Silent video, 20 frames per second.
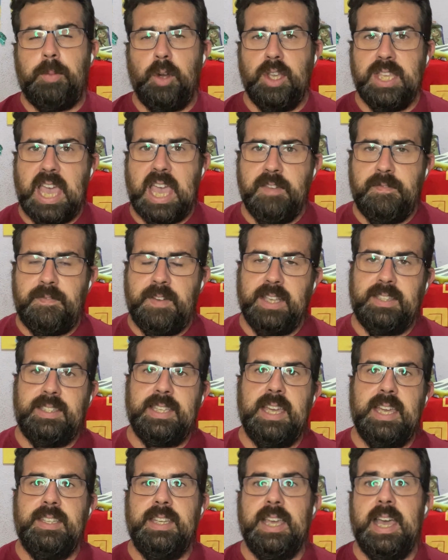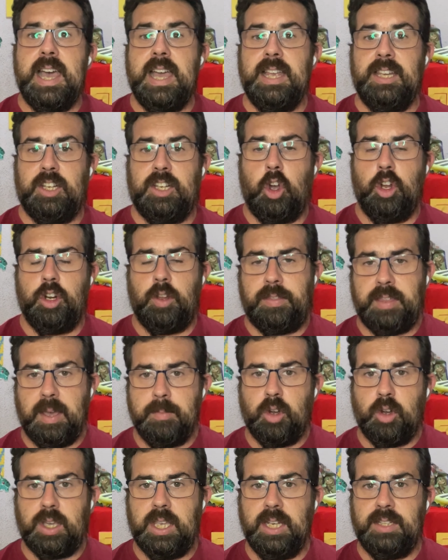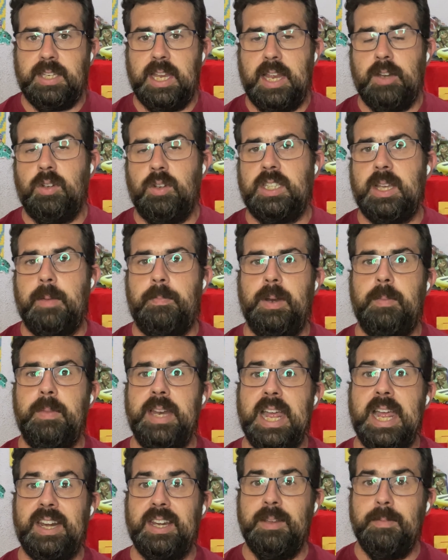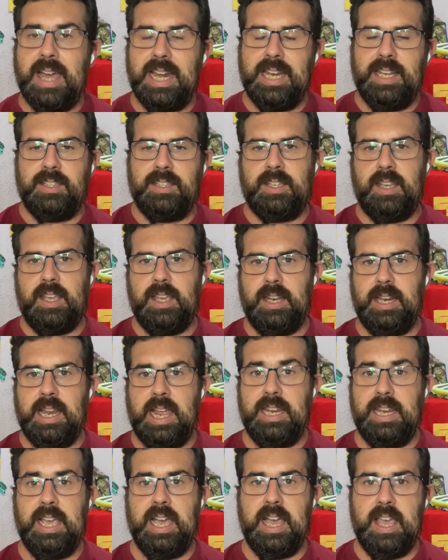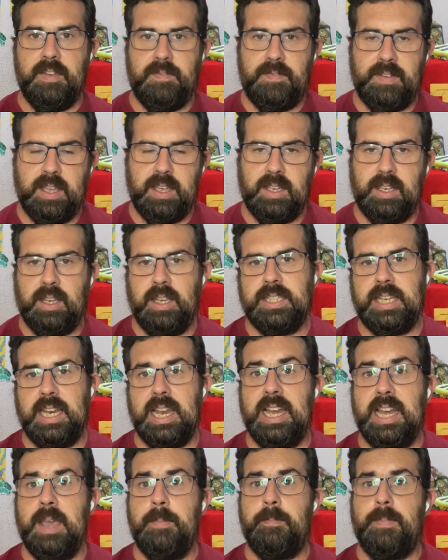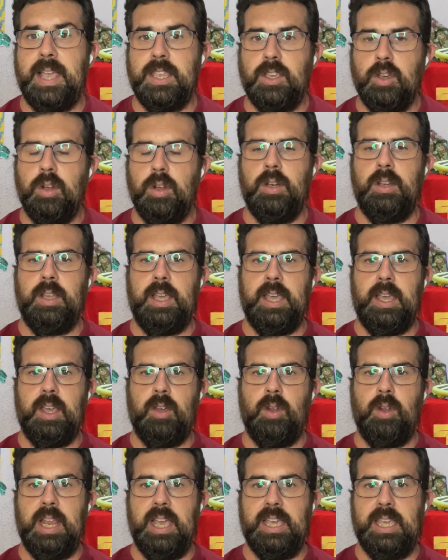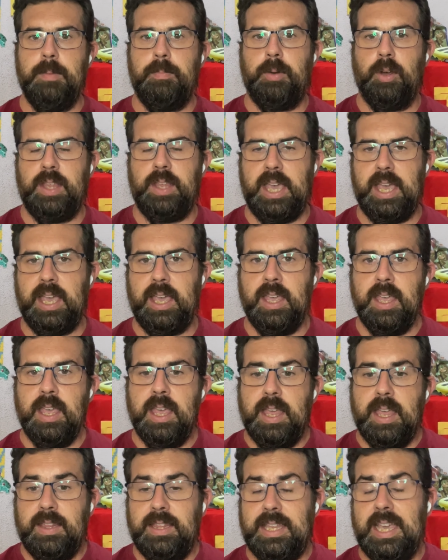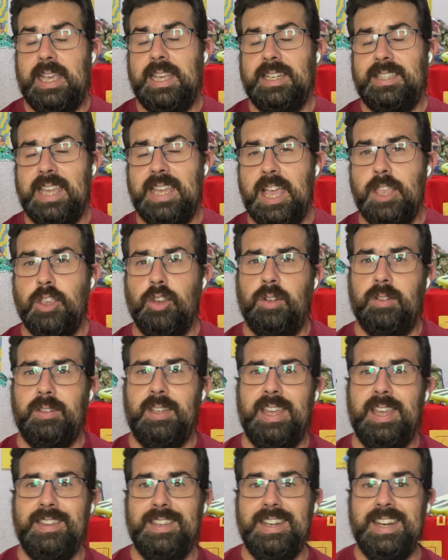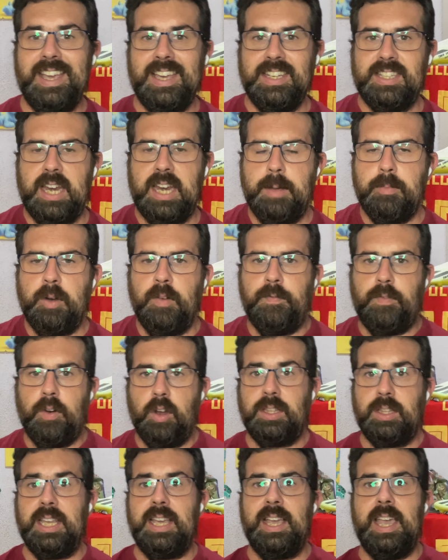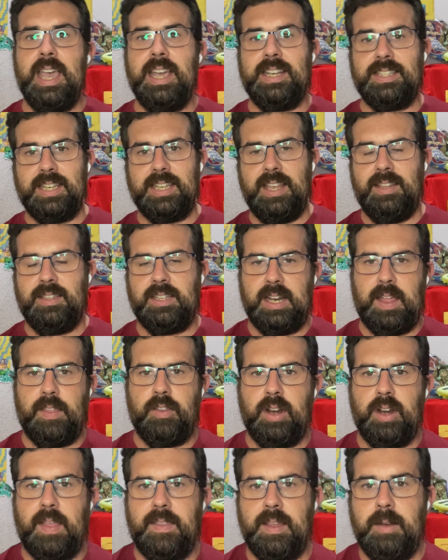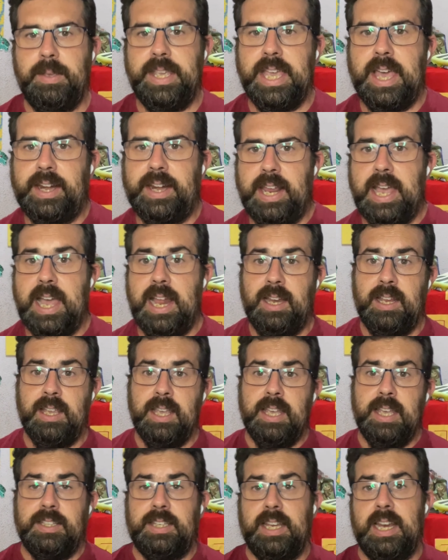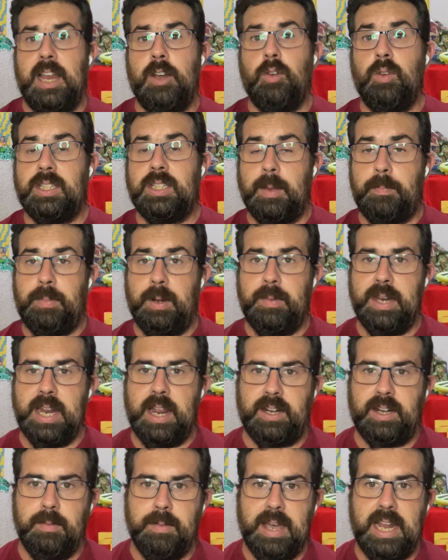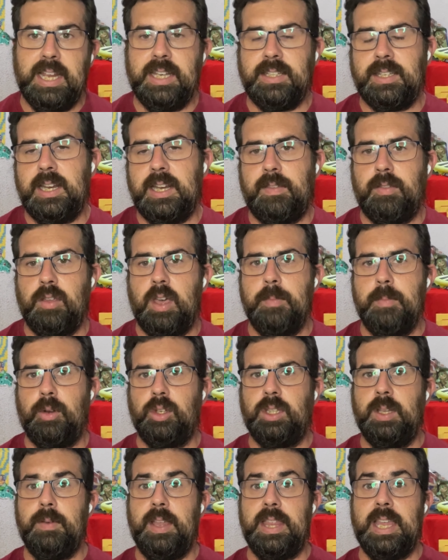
ya hay fechas, ya conocemos quién serán nuestras primeras rivales en la Liga F. Eh, será el español, eh, el equipo de, que este año eh, dirige Sara Monforte, ex entrenadora del Villarreal. Serán nuestras primeras rivales en la Ciudad Deportiva